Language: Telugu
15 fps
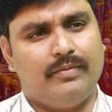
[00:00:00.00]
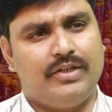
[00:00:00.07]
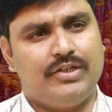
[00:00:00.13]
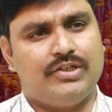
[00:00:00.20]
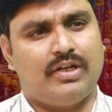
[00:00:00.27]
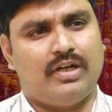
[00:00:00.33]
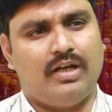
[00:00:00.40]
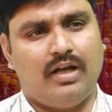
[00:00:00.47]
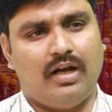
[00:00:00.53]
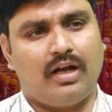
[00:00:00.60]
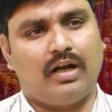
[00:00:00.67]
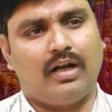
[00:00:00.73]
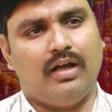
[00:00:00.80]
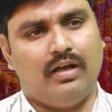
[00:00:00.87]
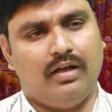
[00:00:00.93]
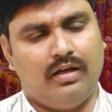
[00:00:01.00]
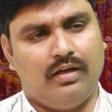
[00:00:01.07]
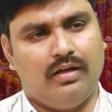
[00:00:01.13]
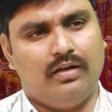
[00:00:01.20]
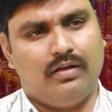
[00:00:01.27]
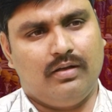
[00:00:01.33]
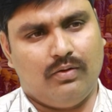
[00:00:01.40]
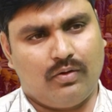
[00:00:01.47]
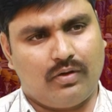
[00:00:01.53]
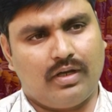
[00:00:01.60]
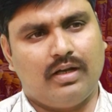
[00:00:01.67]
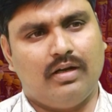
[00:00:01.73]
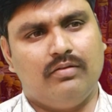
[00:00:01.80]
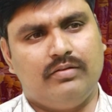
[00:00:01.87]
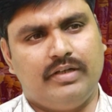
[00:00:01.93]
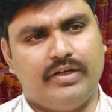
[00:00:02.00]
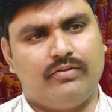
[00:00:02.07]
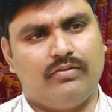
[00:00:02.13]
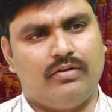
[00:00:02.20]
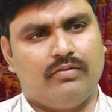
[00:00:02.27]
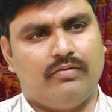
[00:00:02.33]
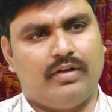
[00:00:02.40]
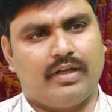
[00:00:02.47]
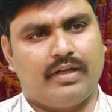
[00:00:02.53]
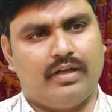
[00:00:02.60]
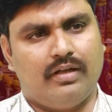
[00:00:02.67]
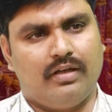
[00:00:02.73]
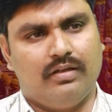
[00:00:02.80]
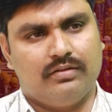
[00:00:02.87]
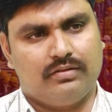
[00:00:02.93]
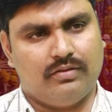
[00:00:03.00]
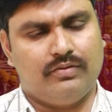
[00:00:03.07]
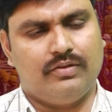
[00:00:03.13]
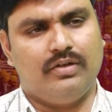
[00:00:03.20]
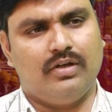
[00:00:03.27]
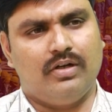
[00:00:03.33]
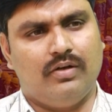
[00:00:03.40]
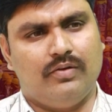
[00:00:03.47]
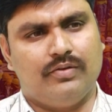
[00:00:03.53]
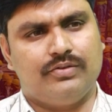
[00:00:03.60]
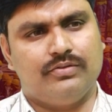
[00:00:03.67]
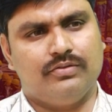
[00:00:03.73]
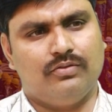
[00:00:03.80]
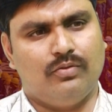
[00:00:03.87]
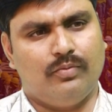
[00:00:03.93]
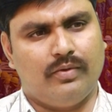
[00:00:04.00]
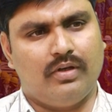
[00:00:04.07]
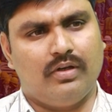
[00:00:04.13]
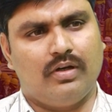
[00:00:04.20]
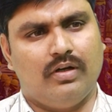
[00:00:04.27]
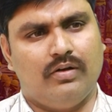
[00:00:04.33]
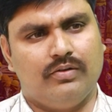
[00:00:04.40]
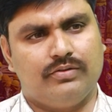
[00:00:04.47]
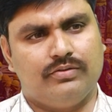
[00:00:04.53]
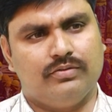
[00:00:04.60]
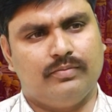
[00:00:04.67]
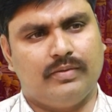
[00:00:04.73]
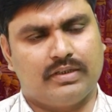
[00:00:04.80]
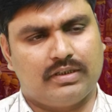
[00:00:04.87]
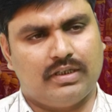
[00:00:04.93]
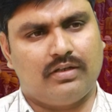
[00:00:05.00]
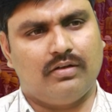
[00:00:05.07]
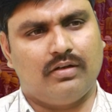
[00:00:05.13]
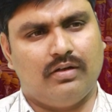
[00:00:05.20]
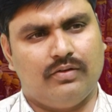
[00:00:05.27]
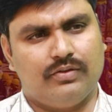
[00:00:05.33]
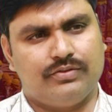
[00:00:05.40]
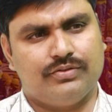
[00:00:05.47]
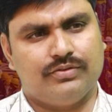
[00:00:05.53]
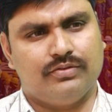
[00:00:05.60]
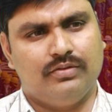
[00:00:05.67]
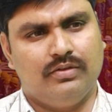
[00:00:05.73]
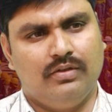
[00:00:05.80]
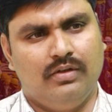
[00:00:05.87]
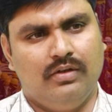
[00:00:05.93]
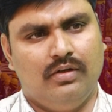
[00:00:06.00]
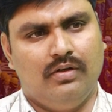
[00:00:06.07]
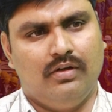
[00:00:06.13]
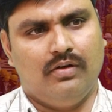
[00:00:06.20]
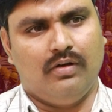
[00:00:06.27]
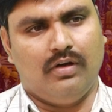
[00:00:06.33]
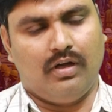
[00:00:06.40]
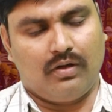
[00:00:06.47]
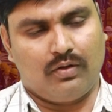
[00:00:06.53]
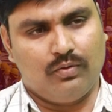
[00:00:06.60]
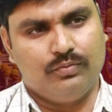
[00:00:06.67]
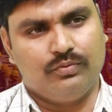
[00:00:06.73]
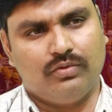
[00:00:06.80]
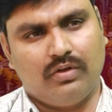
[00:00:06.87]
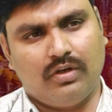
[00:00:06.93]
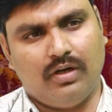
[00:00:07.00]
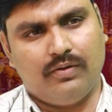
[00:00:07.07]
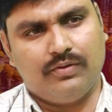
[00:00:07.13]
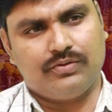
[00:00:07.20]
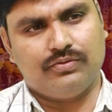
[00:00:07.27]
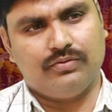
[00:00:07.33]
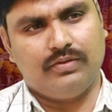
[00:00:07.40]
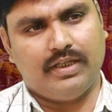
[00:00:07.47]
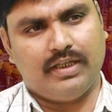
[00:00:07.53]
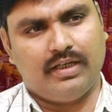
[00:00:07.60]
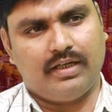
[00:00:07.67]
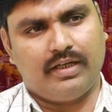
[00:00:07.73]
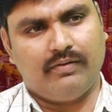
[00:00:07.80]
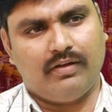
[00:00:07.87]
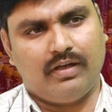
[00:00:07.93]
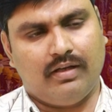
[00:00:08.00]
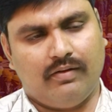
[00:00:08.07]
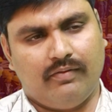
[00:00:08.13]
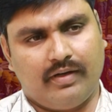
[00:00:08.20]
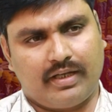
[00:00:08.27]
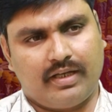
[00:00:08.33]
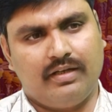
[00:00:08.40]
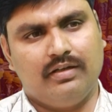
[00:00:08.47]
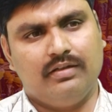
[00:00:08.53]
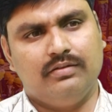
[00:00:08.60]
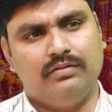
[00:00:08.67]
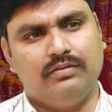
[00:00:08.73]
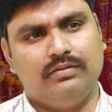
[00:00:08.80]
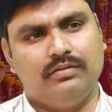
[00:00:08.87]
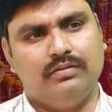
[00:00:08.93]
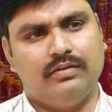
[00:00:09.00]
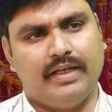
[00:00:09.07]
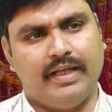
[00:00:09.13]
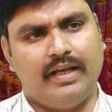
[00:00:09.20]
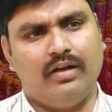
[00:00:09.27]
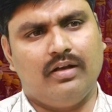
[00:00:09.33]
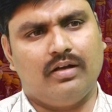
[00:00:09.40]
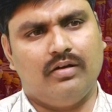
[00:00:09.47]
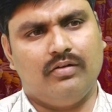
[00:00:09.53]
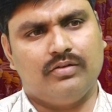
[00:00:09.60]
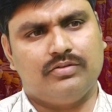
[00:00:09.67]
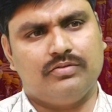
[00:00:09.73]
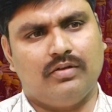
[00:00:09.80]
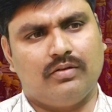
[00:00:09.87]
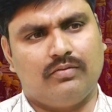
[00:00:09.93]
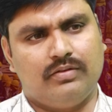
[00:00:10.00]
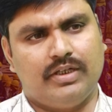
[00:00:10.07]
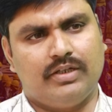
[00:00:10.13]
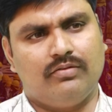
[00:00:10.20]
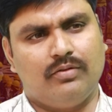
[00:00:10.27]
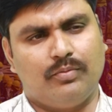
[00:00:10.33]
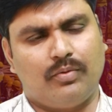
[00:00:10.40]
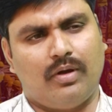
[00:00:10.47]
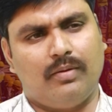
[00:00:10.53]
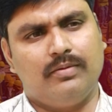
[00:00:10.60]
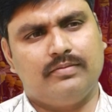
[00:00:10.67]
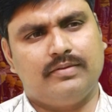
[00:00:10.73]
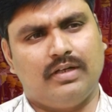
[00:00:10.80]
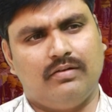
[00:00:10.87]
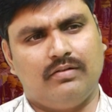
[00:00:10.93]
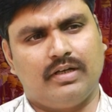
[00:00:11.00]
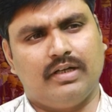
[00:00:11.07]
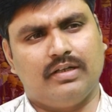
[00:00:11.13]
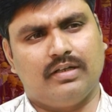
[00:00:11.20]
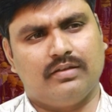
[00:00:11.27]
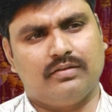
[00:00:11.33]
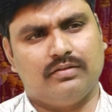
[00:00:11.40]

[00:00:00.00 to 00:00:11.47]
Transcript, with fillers: గమనించారా అక్కడ లోకల్గా ఉండేటువంటి వారికి సౌదీలో కావచ్చు ఉమన్లో కావచ్చు మస్కట్లో కావచ్చు రూమ్స్లో కావచ్చు లేదంటే వాళ్ళ వర్కింగ్ ఏరియాలో కావచ్చు వాళ్ళకి ఉండేటువంటి ప్రాబ్లమ్స్ ఎలా ఉంటాయంటారు